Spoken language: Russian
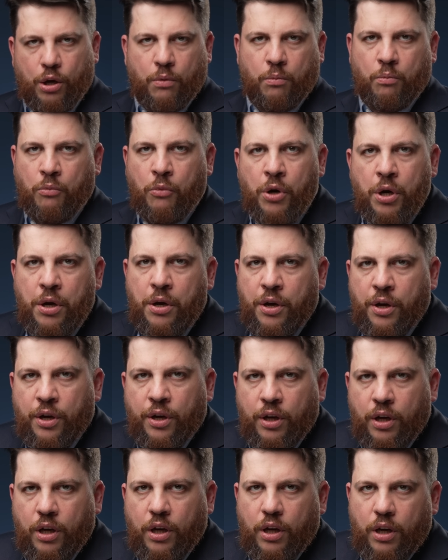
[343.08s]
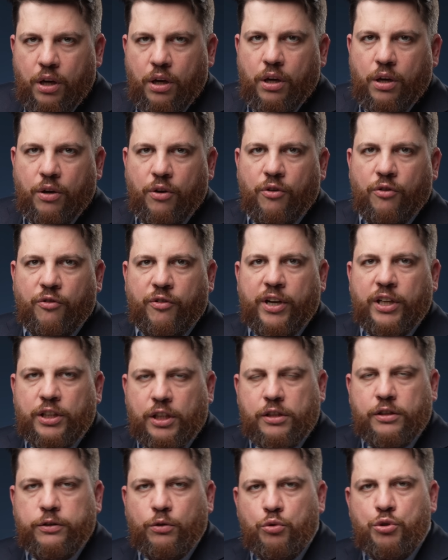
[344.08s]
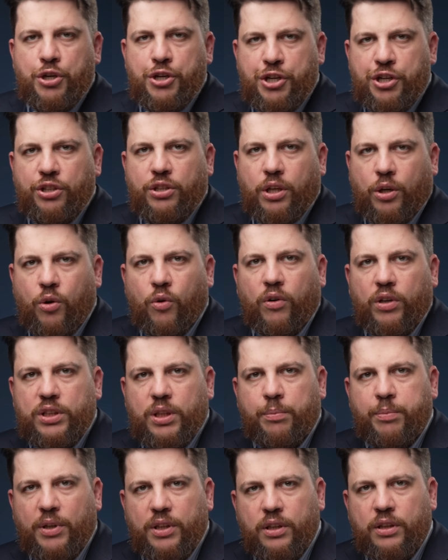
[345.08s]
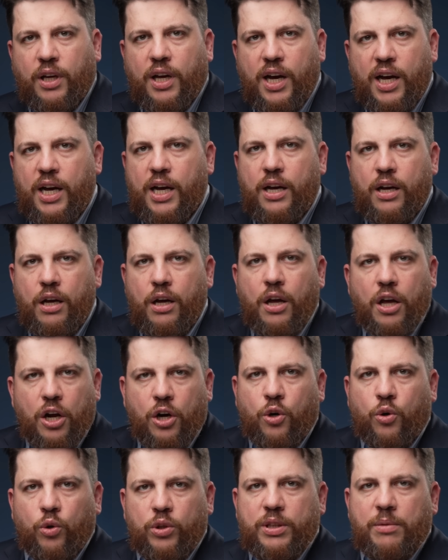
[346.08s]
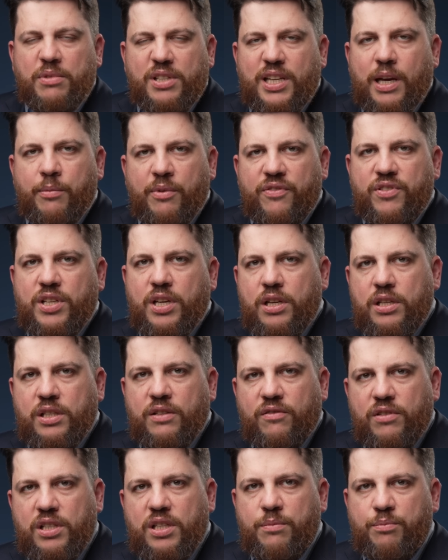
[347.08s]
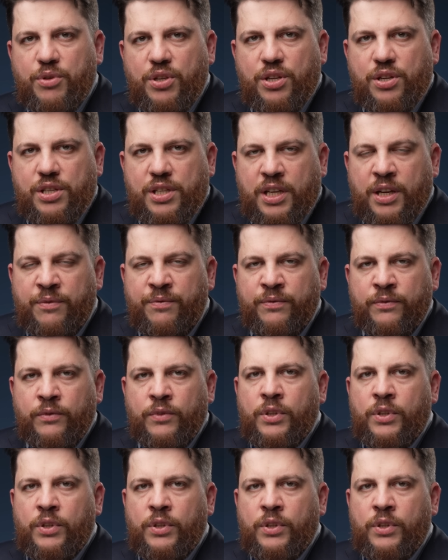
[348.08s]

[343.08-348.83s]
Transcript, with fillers: Мы военнослужащие такого-то полка, родом сами все из Новосибирска.